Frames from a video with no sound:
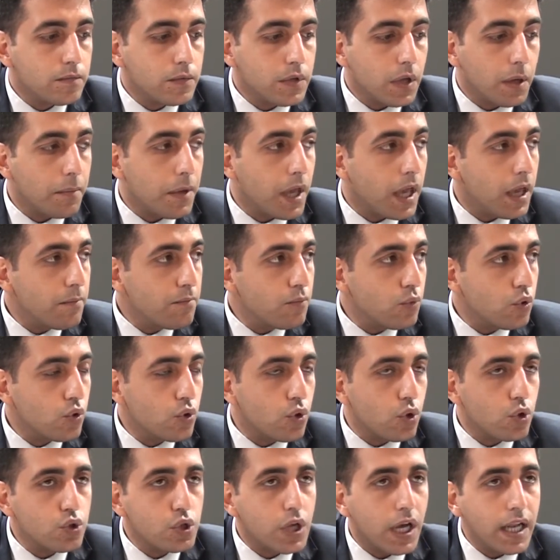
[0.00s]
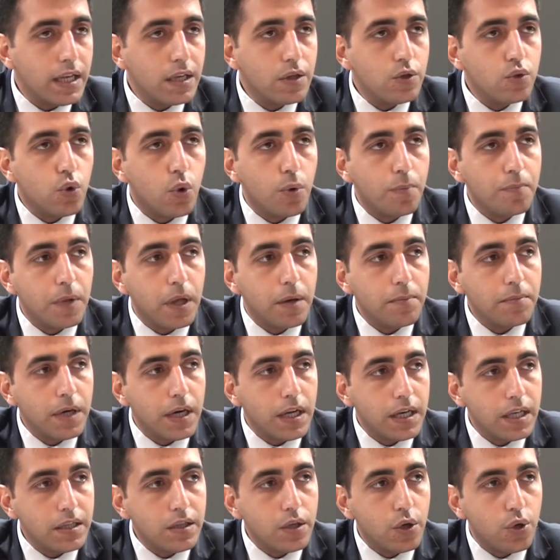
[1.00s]
Tabii en büyük özellik toplam
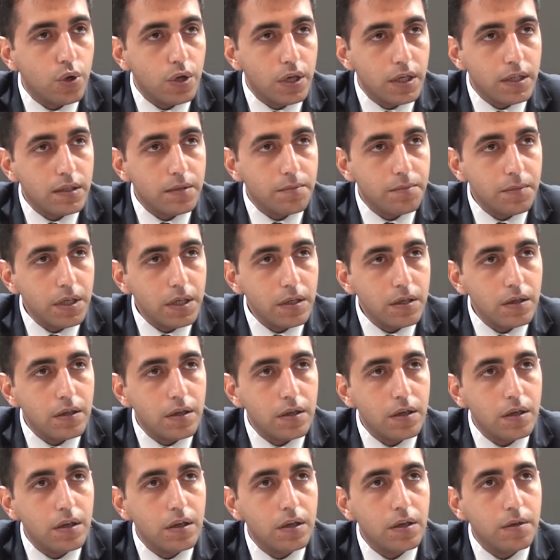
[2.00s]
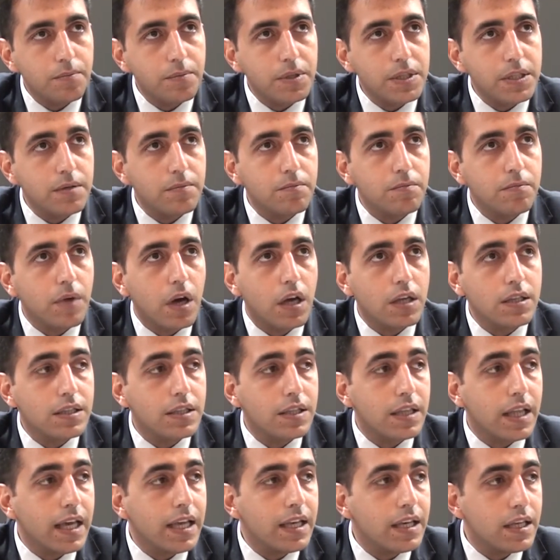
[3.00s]
kalite yönetimi. E, bizim
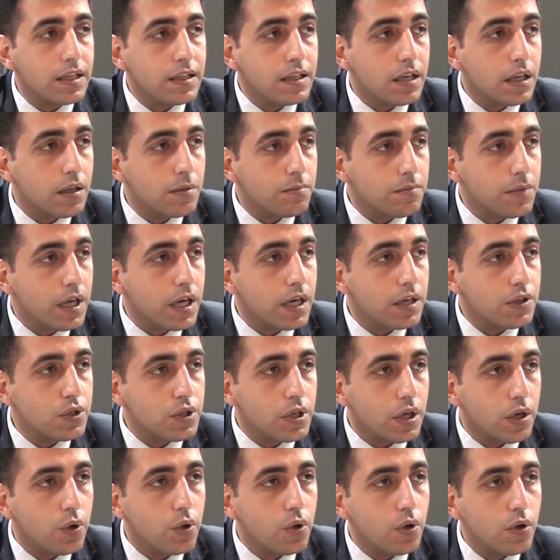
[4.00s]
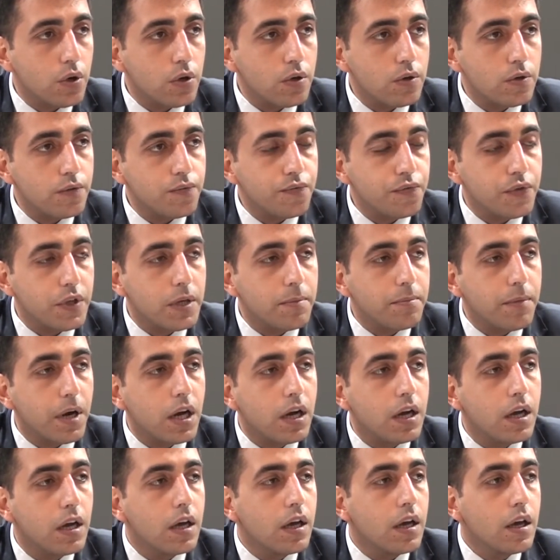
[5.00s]
aslında en iyi tanımlayan şey o.
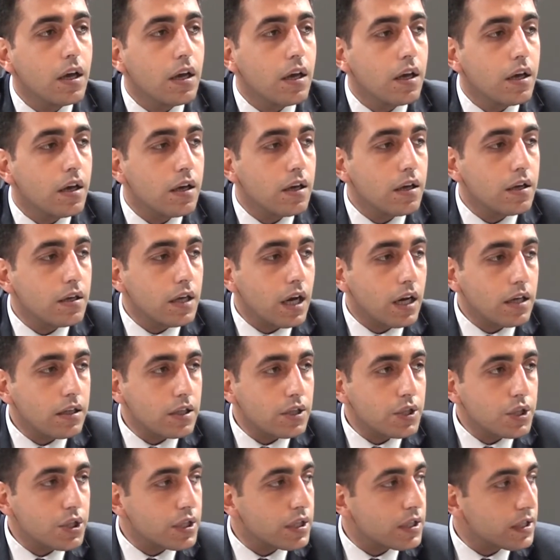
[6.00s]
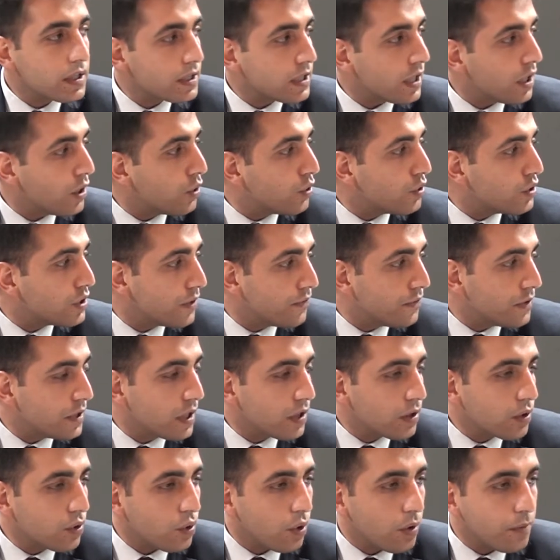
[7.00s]
Firma e, yaklaşık 40 sene önce
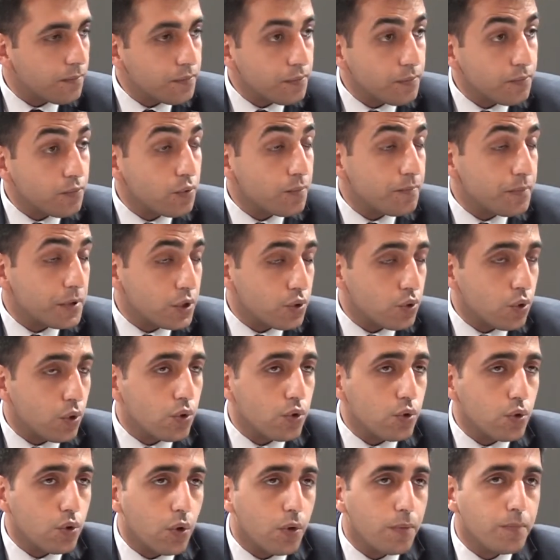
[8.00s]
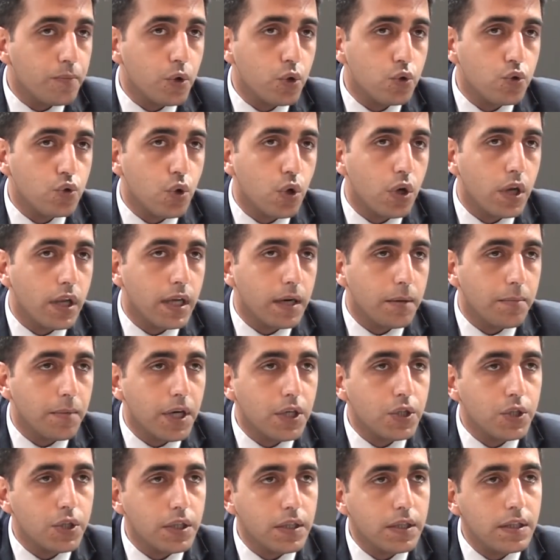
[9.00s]
vidalı bu pistonlu kompresörlere
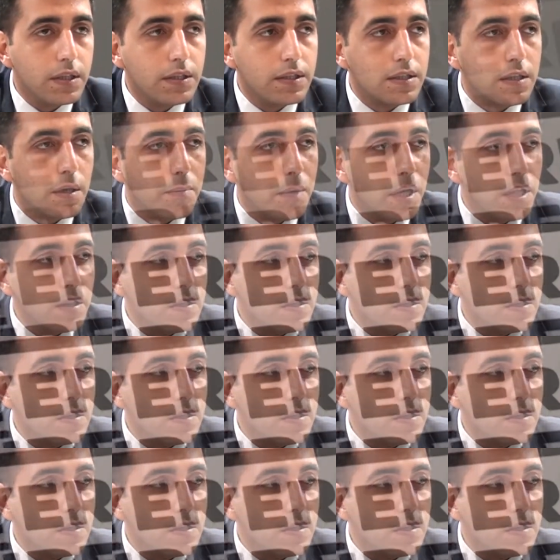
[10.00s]
başladığı zaman